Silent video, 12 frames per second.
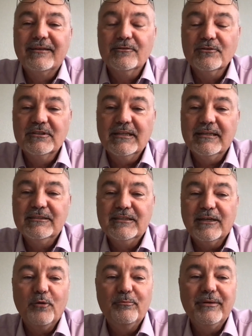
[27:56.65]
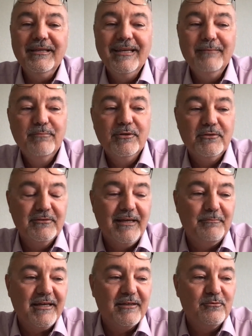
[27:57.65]
Et quand j'ai repris les bandes
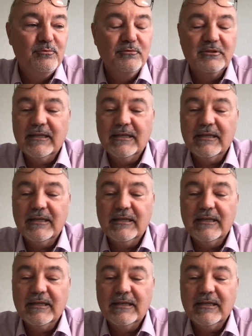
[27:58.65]
après coup,